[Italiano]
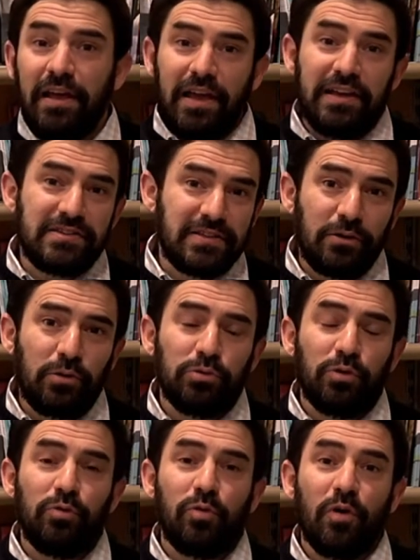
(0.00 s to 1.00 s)
E in
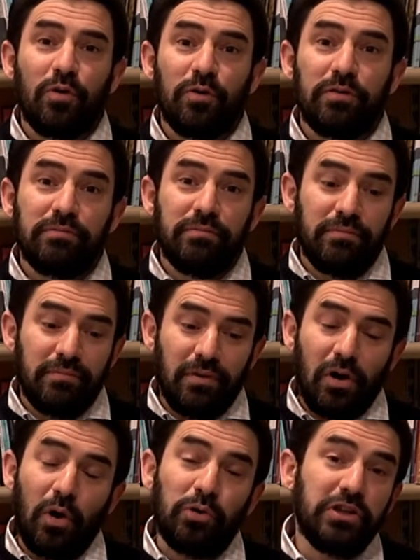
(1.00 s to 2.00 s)
secondo luogo,
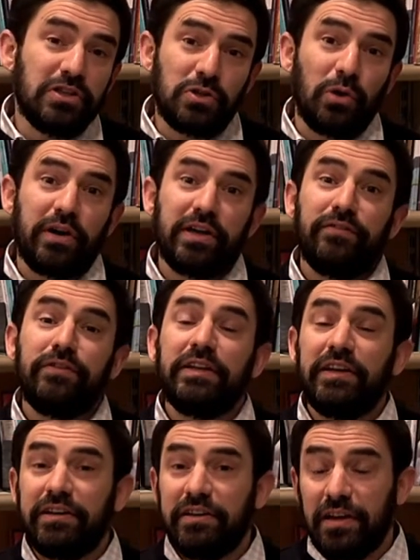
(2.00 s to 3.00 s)
ogni storia
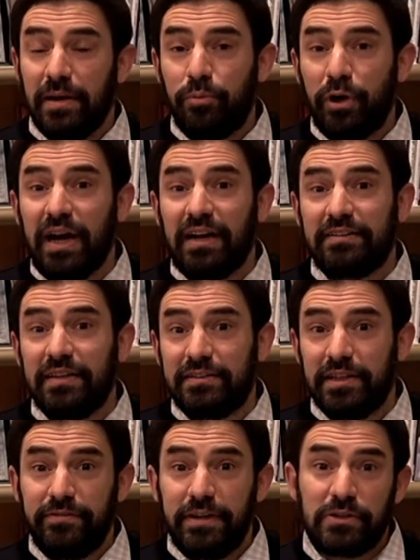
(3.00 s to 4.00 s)
viene rielaborata
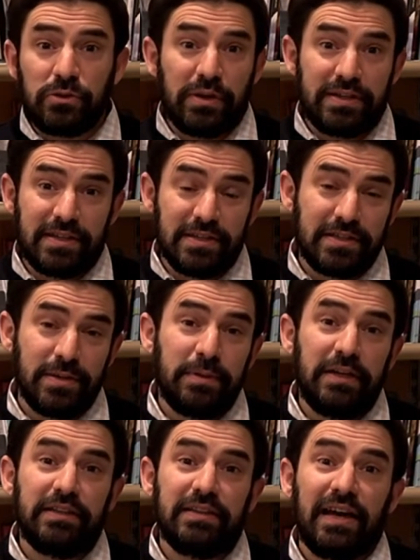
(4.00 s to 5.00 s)
attraverso la
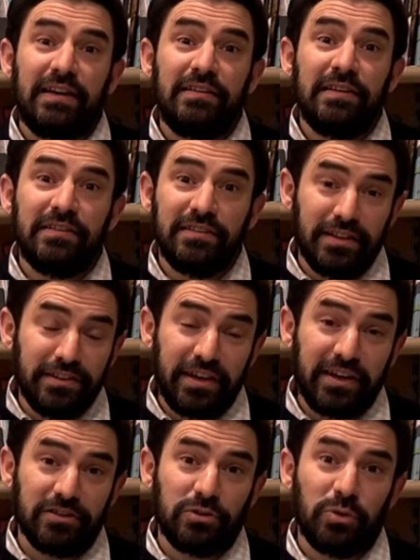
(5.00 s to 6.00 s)
sensibilità del
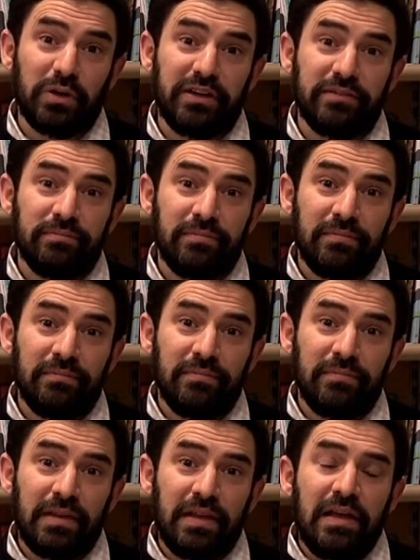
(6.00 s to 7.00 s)
narratore,
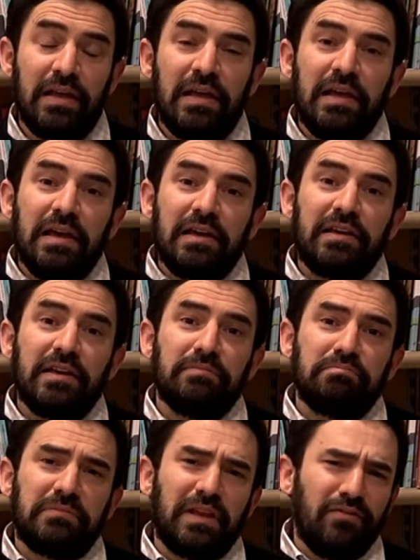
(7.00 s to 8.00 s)
che
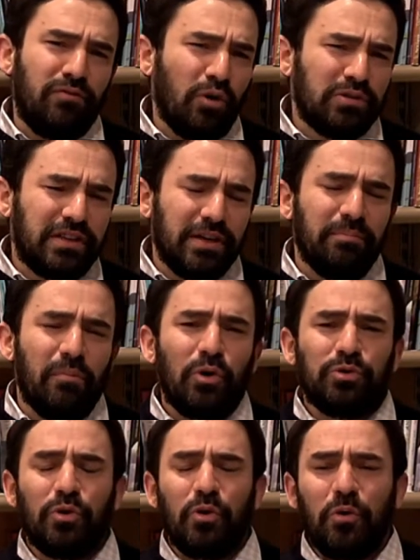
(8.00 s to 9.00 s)
talvolta in
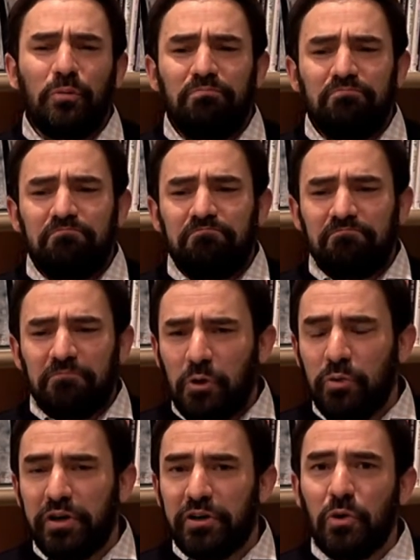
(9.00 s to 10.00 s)
modo
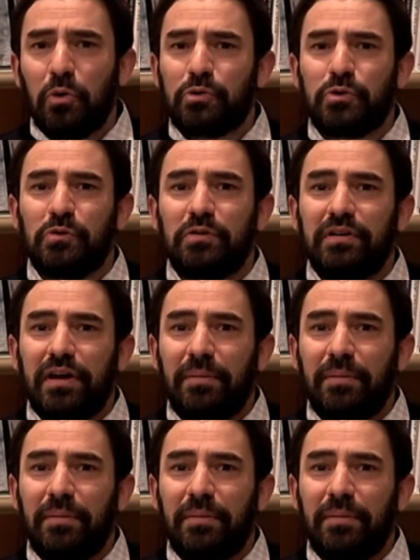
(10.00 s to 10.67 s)
curioso,